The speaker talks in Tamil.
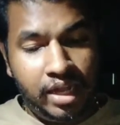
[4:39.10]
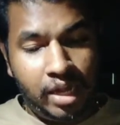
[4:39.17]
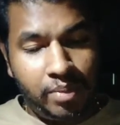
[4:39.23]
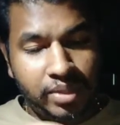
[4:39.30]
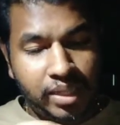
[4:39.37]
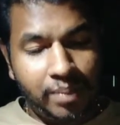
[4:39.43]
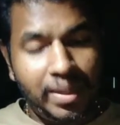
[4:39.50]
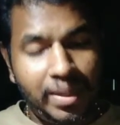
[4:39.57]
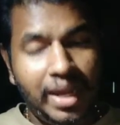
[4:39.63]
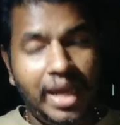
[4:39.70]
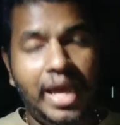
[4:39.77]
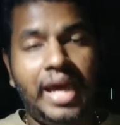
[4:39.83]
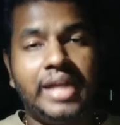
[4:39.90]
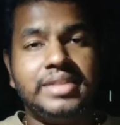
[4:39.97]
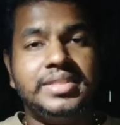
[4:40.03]
நம்ம தமிழக
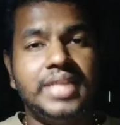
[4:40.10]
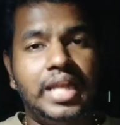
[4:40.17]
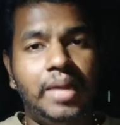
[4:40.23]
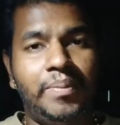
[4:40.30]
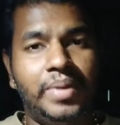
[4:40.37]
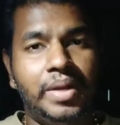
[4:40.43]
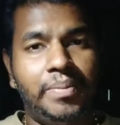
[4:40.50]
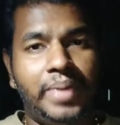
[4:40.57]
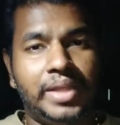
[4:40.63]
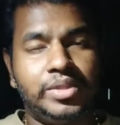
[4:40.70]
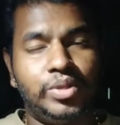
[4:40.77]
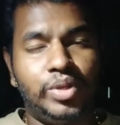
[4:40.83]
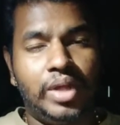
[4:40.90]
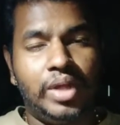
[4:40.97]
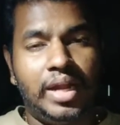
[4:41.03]
அரசியல் அப்படின்னு
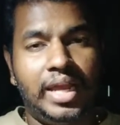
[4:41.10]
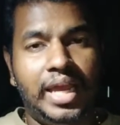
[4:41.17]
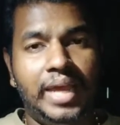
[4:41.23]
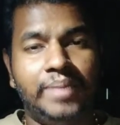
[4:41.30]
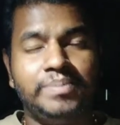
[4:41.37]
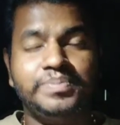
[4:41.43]
பார்த்தோம்னாலே